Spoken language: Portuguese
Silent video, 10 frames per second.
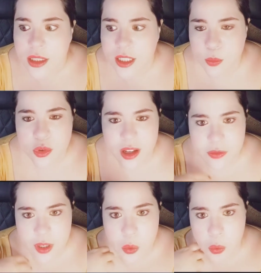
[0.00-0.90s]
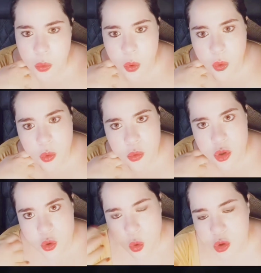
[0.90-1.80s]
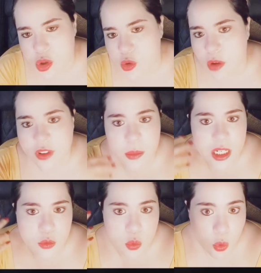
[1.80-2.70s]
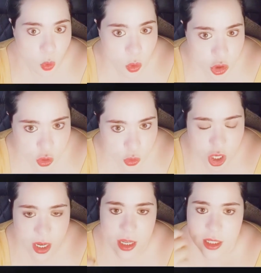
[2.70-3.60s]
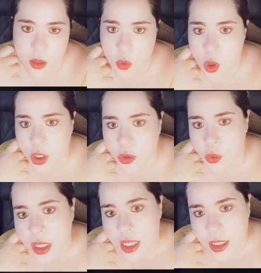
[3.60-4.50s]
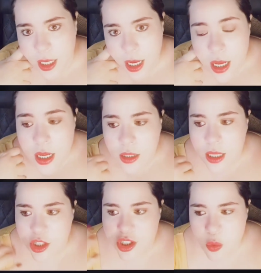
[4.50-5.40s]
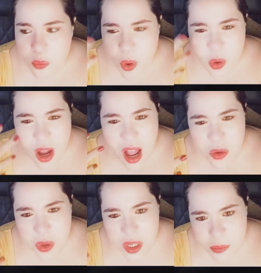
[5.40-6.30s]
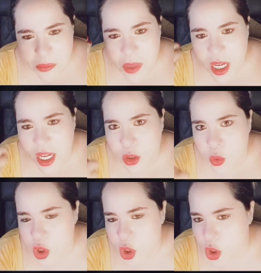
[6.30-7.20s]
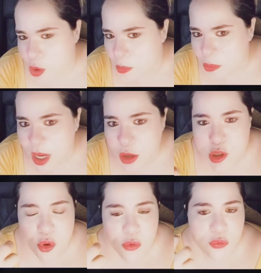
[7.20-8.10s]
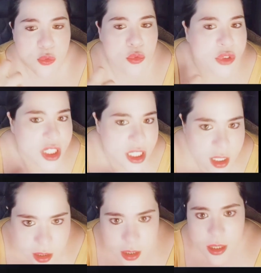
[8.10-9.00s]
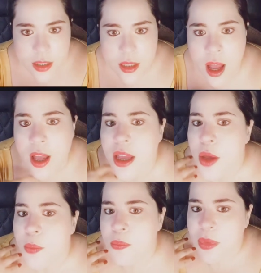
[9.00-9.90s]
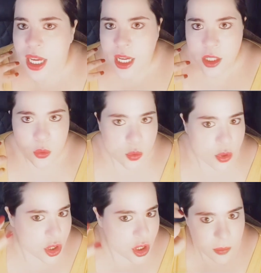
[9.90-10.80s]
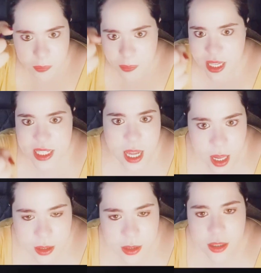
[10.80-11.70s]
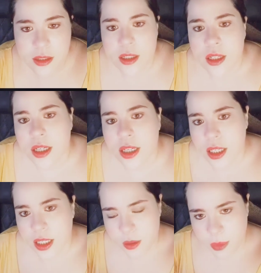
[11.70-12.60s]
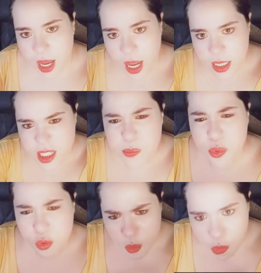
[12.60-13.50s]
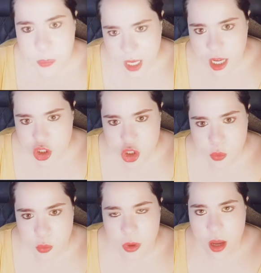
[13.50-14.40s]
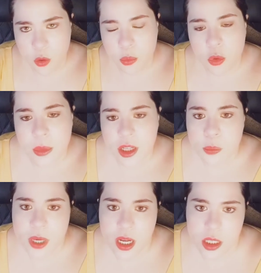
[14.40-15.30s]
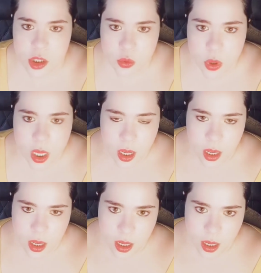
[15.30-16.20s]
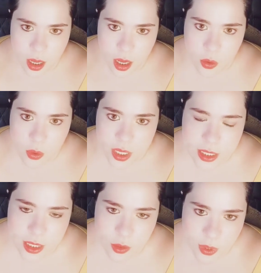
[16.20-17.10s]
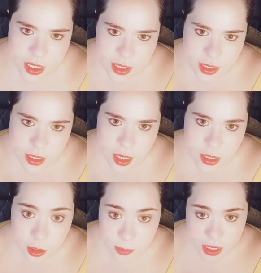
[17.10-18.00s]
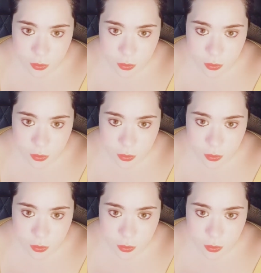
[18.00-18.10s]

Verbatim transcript: tem muito a ver com, com, com os outros, com a família do cônjuge a casa 8, né? Deixar um pouco a coisa menos menos profunda, tá? Menos pesada e ir mais para o mundo prático. É um momento para isso, é, é, com, esse, com esse eclipse